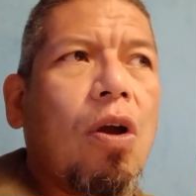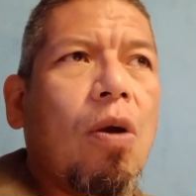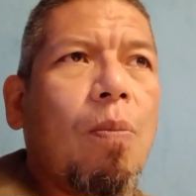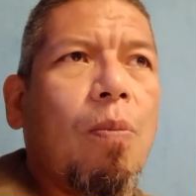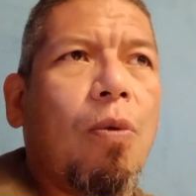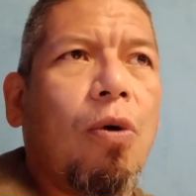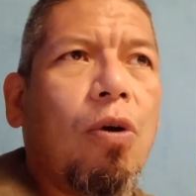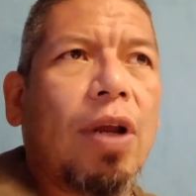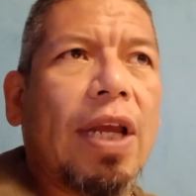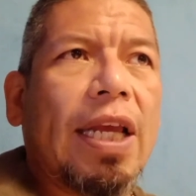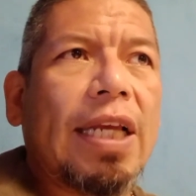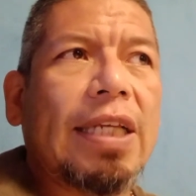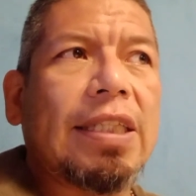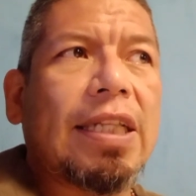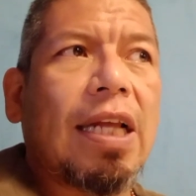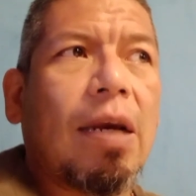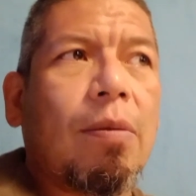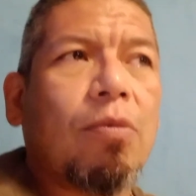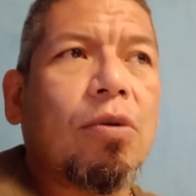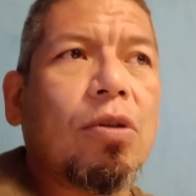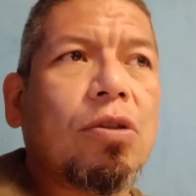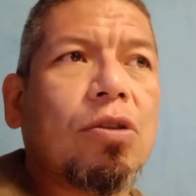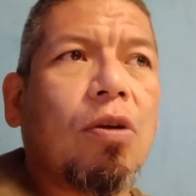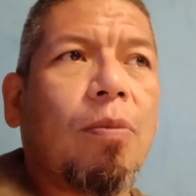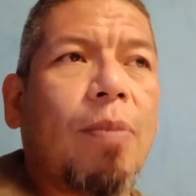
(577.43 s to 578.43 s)
porque
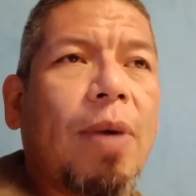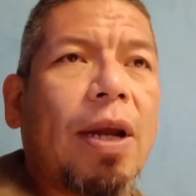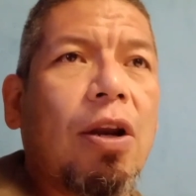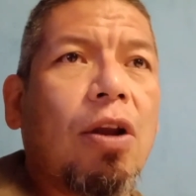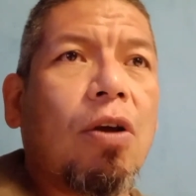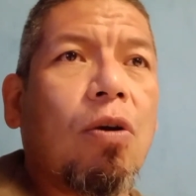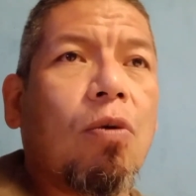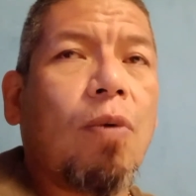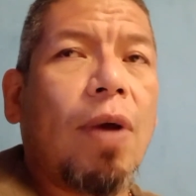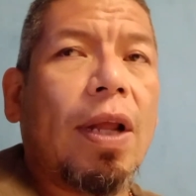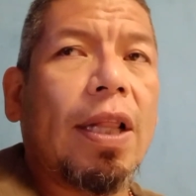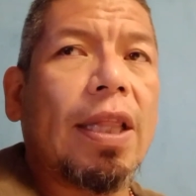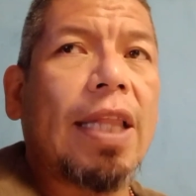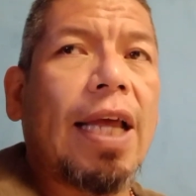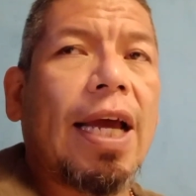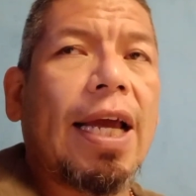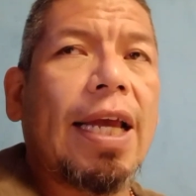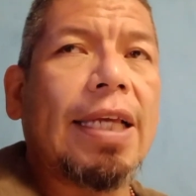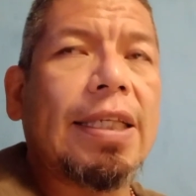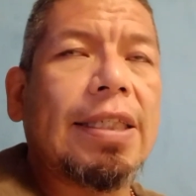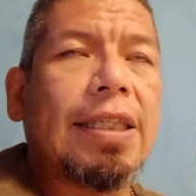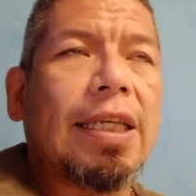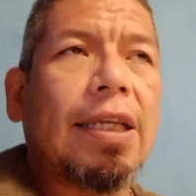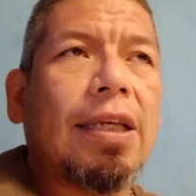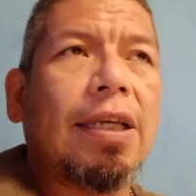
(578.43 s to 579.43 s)
estamos tomando en cuenta
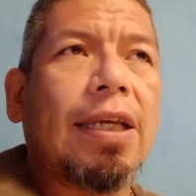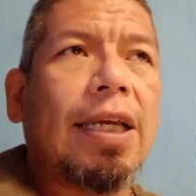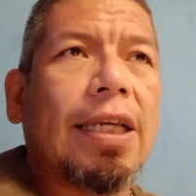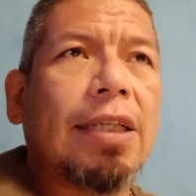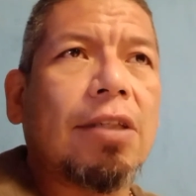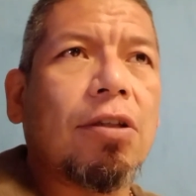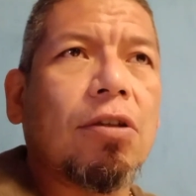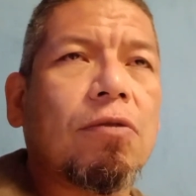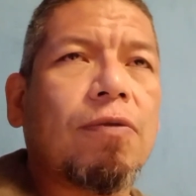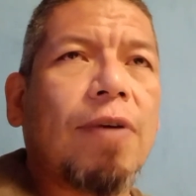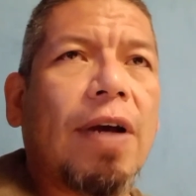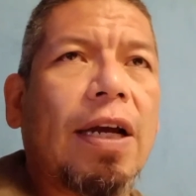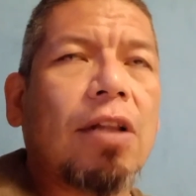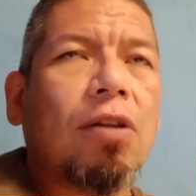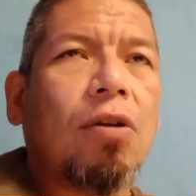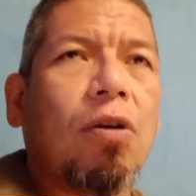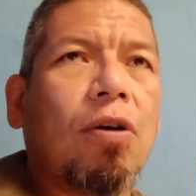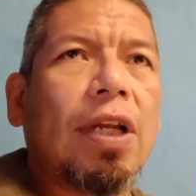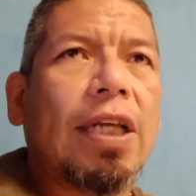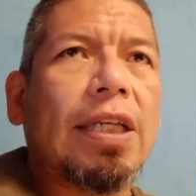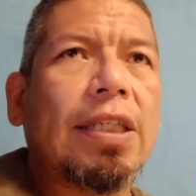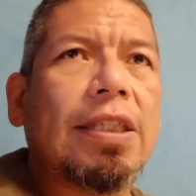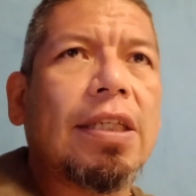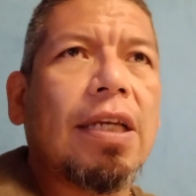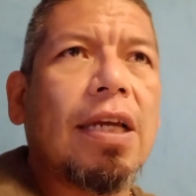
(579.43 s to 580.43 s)
esos
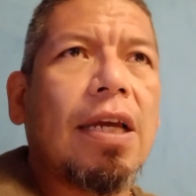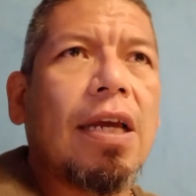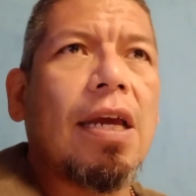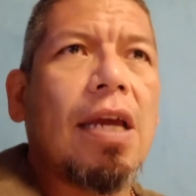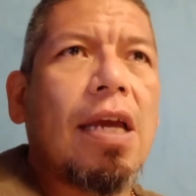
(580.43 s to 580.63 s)
factores.